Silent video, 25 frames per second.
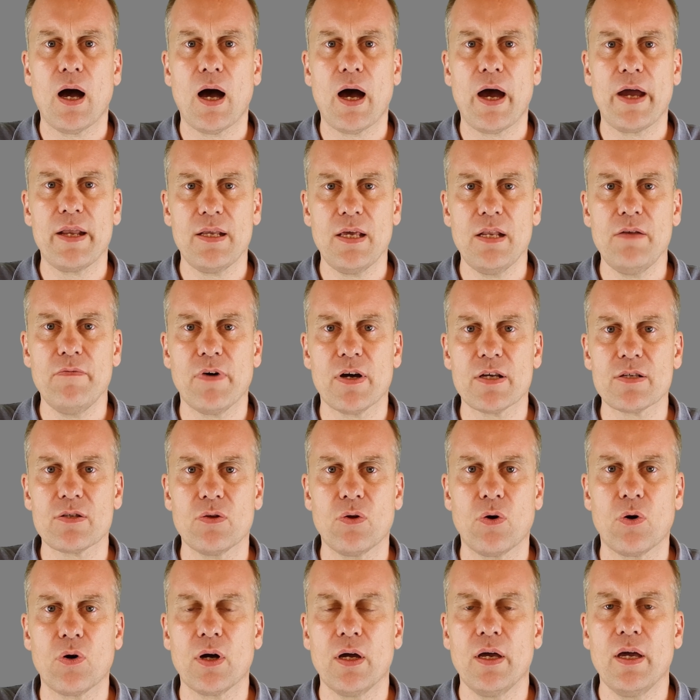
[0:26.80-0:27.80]
Ein Hinweis
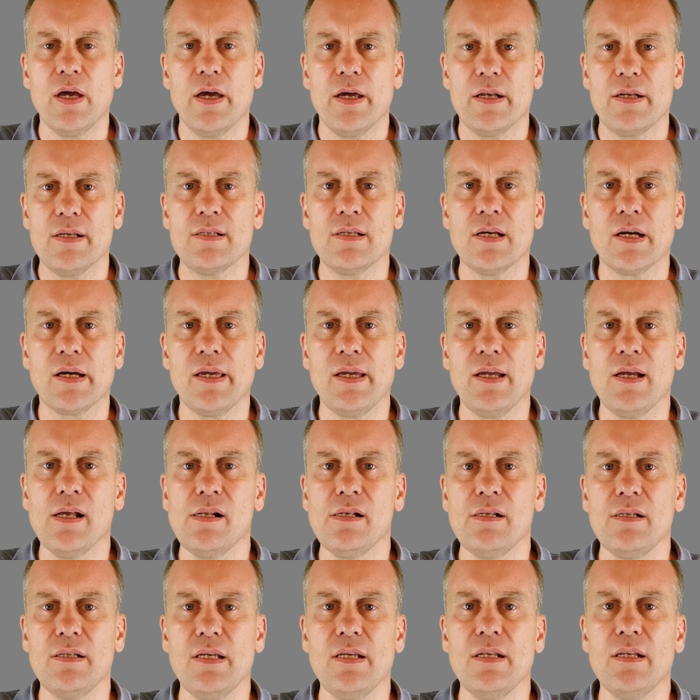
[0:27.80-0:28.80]
noch, diese
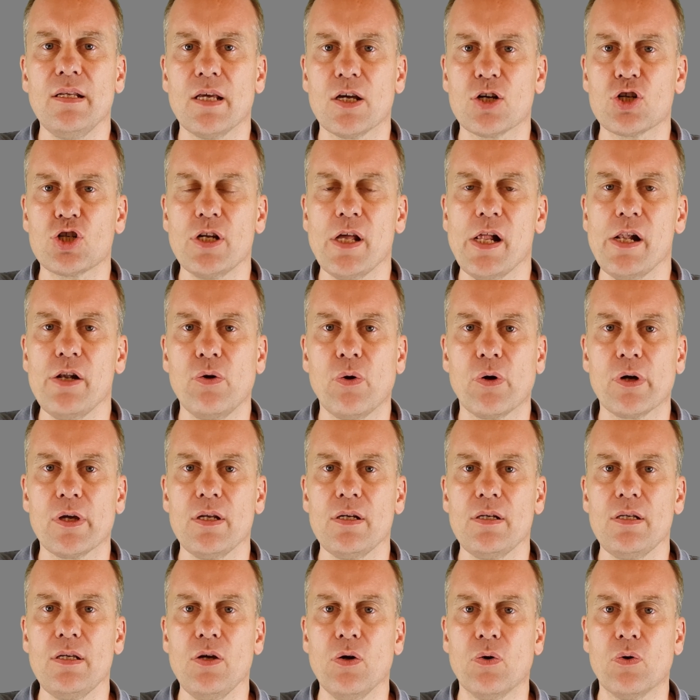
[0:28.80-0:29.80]
Regeln dienen der schnellen
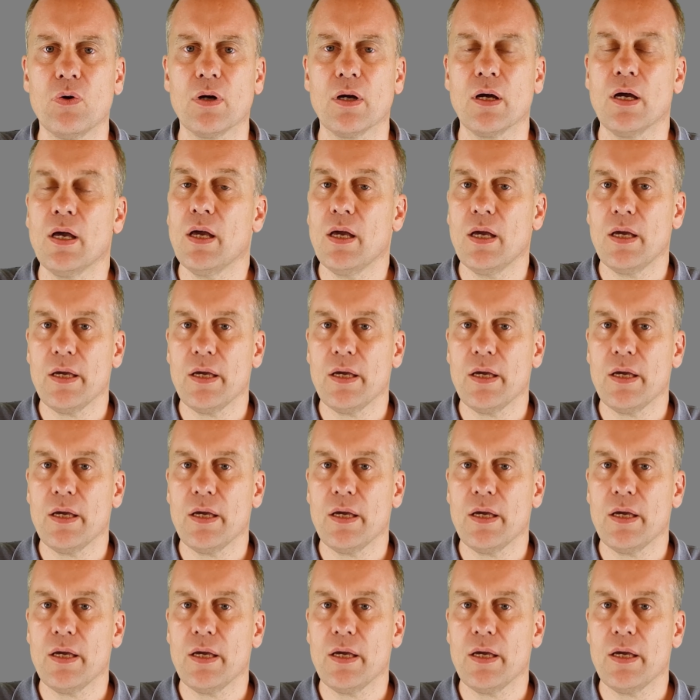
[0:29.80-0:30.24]
Orientierung.